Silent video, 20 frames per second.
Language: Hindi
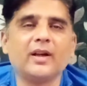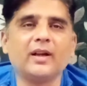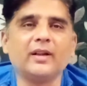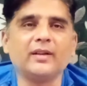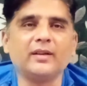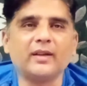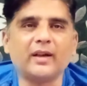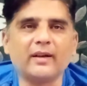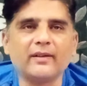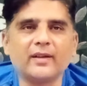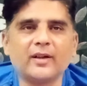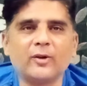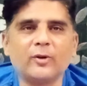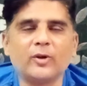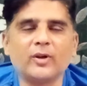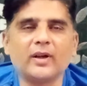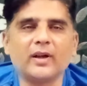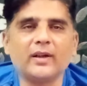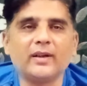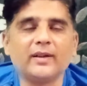अंदाज़ा
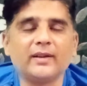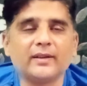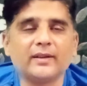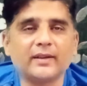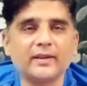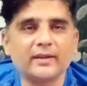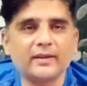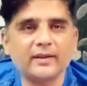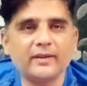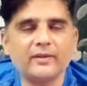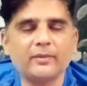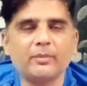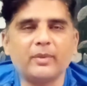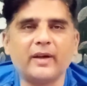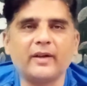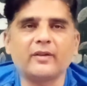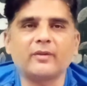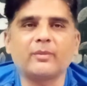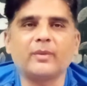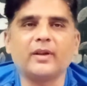होगा कि किस
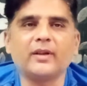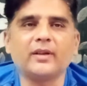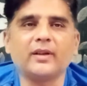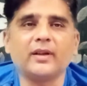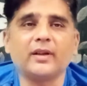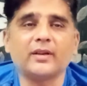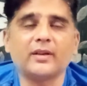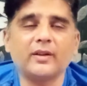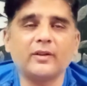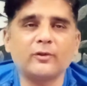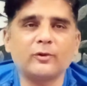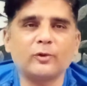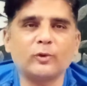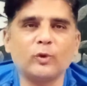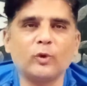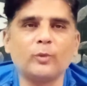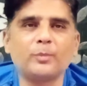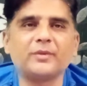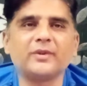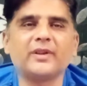बैट्समैन ने किस
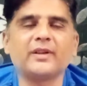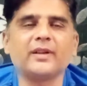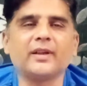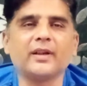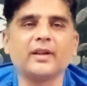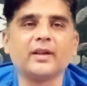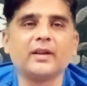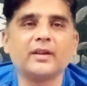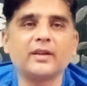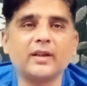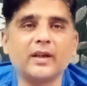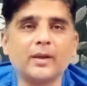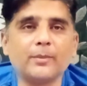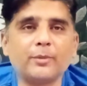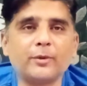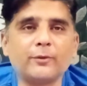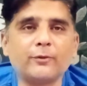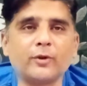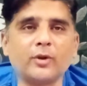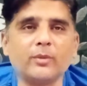ओपनर ने क्या
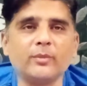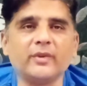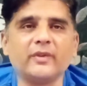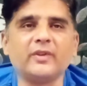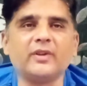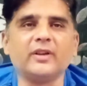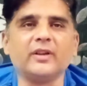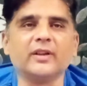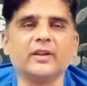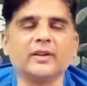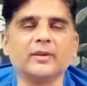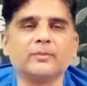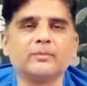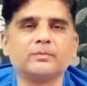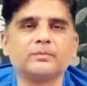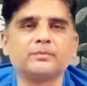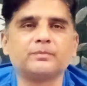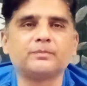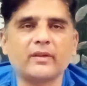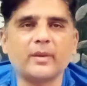परफॉर्मेंस दी है
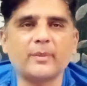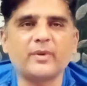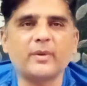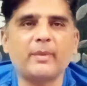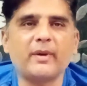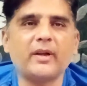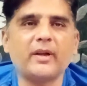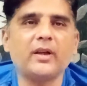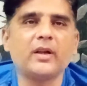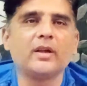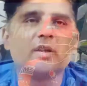सबसे पहले